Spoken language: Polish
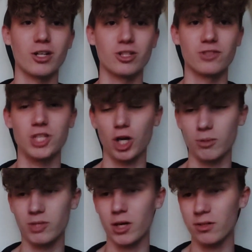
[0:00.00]
Oczywiście chodzi
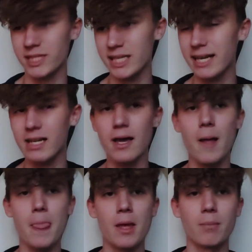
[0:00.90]
mi tutaj o serial,
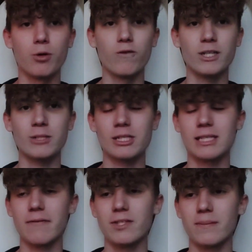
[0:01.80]
bo uważam, że
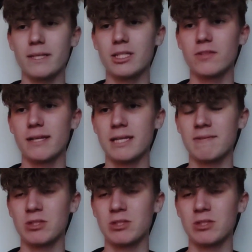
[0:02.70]
zestawy są naprawdę świetne.